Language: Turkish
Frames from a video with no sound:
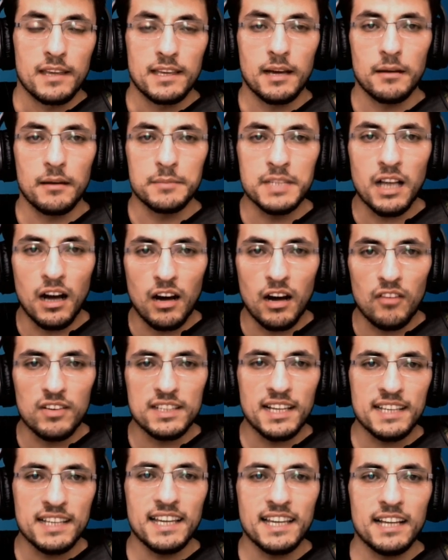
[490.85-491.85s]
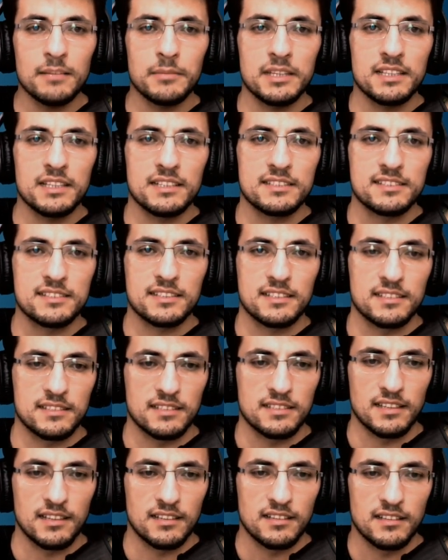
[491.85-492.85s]
Ya bir de havadan gelmeleri
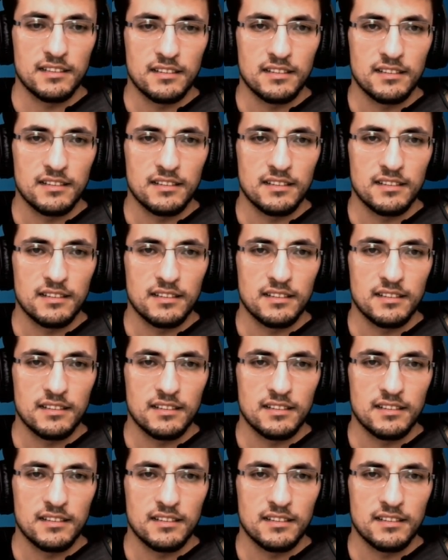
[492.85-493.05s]
sıkıntı.